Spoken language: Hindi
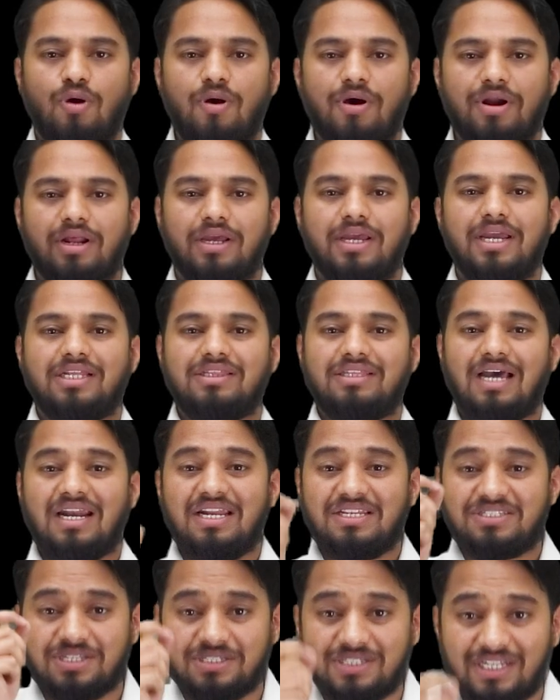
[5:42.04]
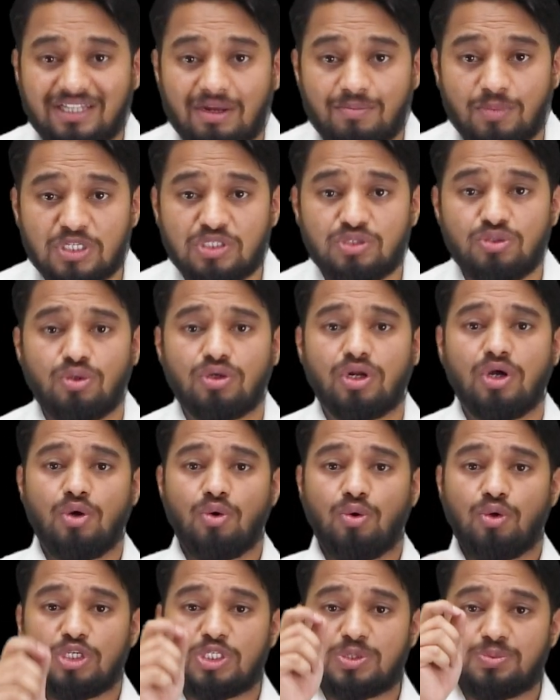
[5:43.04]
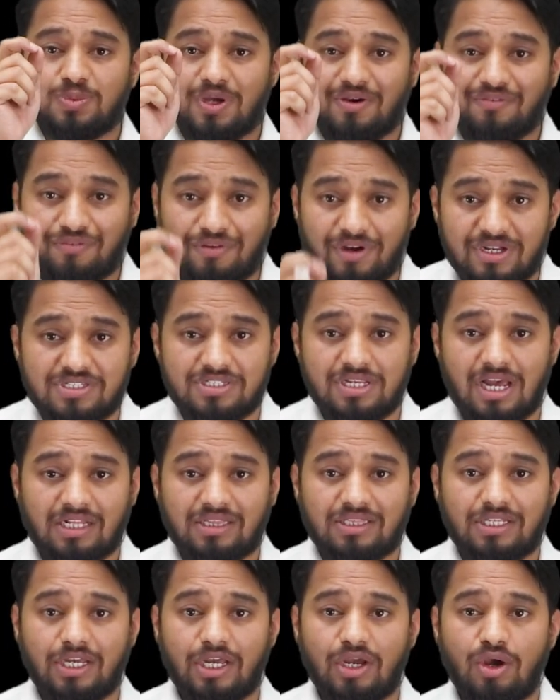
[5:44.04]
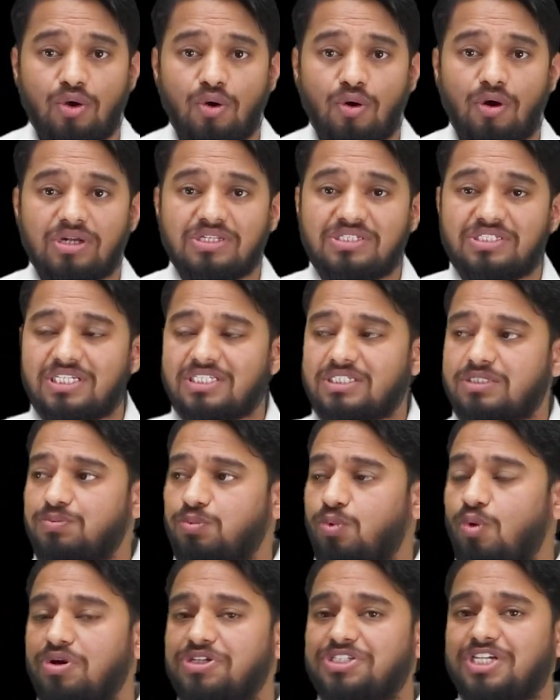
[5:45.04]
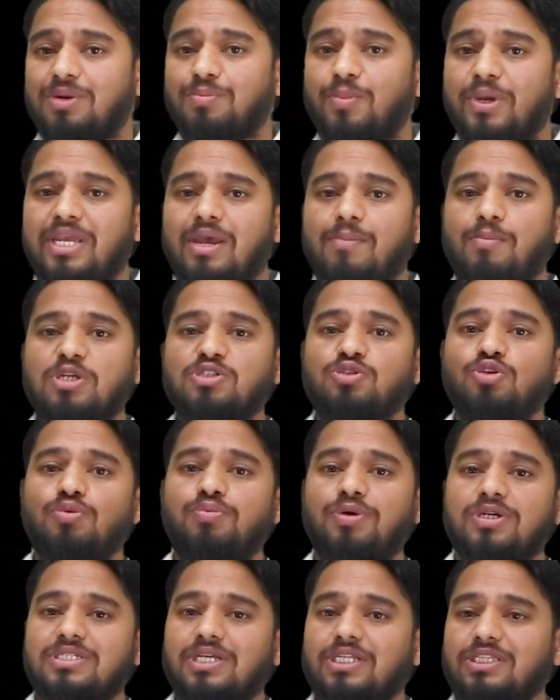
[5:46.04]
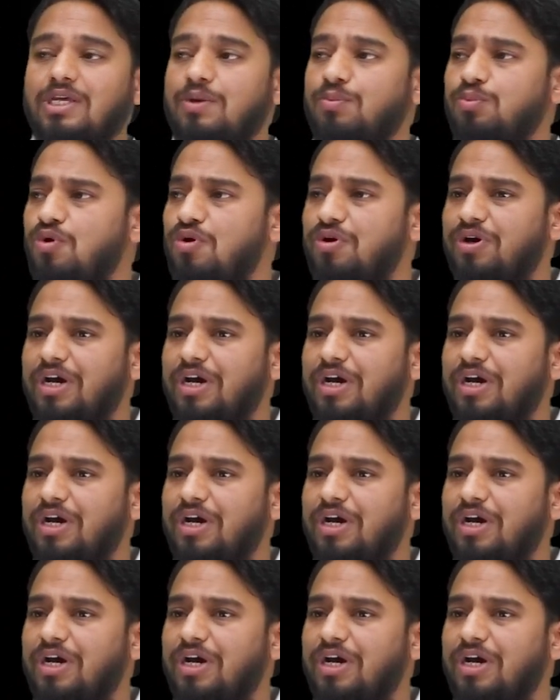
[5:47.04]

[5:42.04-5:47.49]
और 41 से ज़्यादा मजदूर उसमें फंस जाते हैं और जिस पोर्शन में ये मजदूर फंसे थे वो